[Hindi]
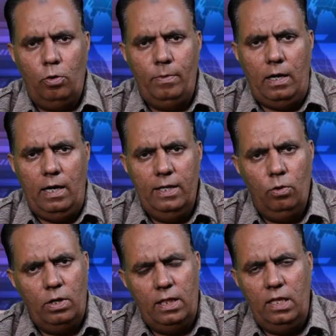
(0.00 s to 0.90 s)
जुर्म आयद
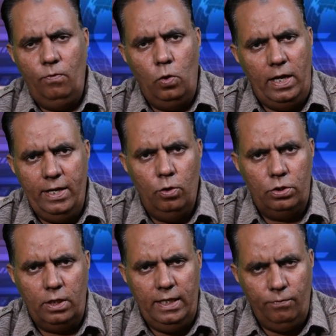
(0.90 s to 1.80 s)
होना थी वो नहीं हो
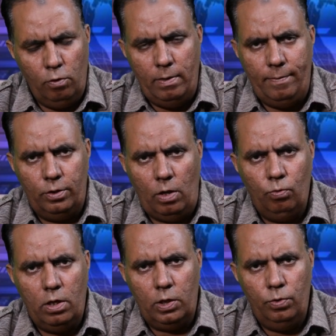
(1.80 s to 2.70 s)
सकी वो मैं
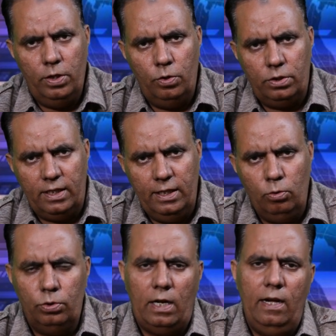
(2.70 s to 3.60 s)
बताऊंगा क्यों नहीं हो सकी
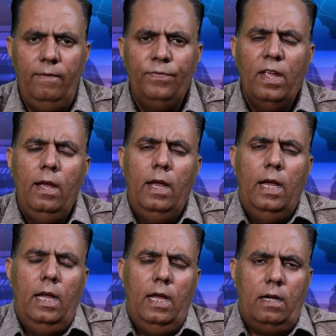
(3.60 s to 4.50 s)
दूसरा
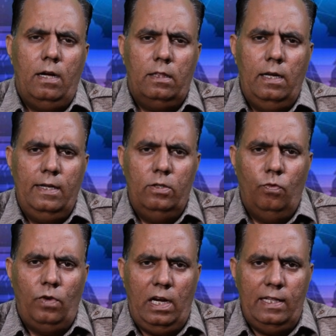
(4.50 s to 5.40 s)
कातल के जो
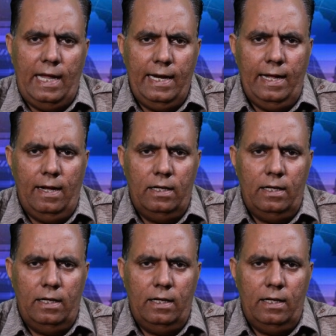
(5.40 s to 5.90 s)
वालदेन हैं